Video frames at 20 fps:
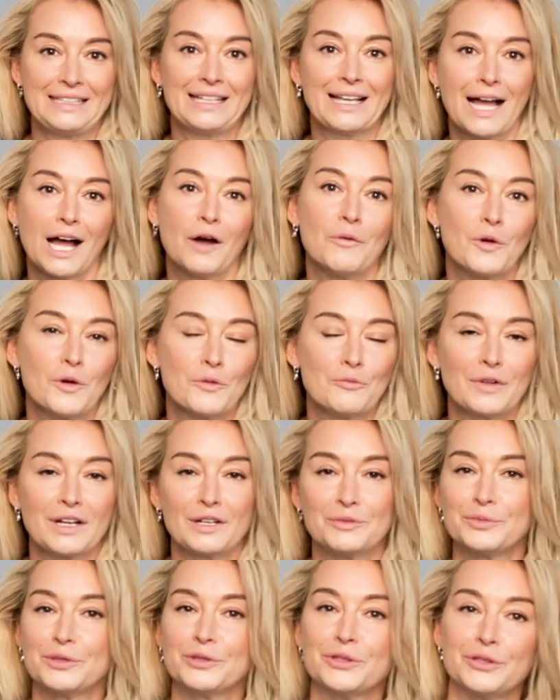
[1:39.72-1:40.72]
ideałom
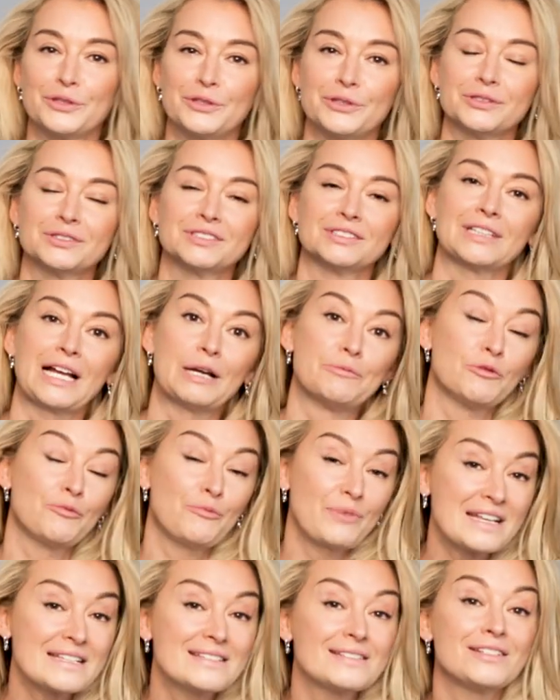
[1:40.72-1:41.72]
albo, albo
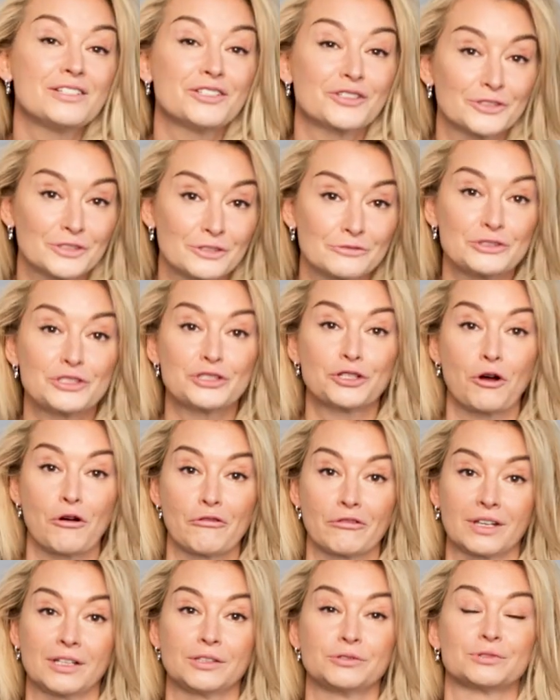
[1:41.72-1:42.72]
presji
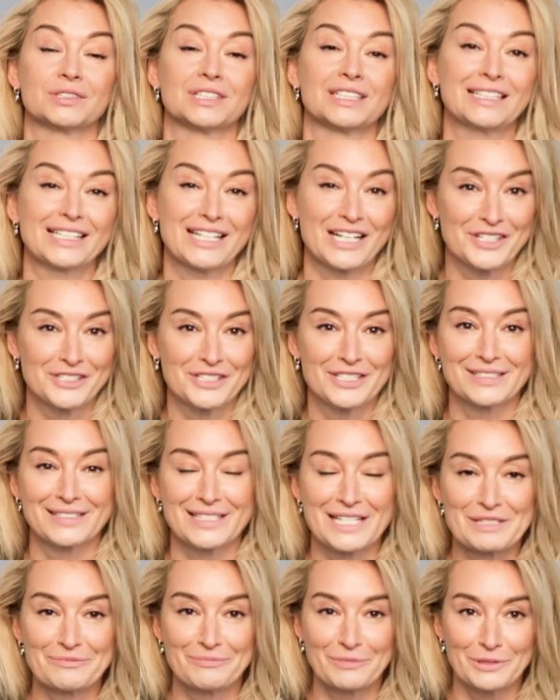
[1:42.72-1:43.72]
środowiskowej, której każdy z nas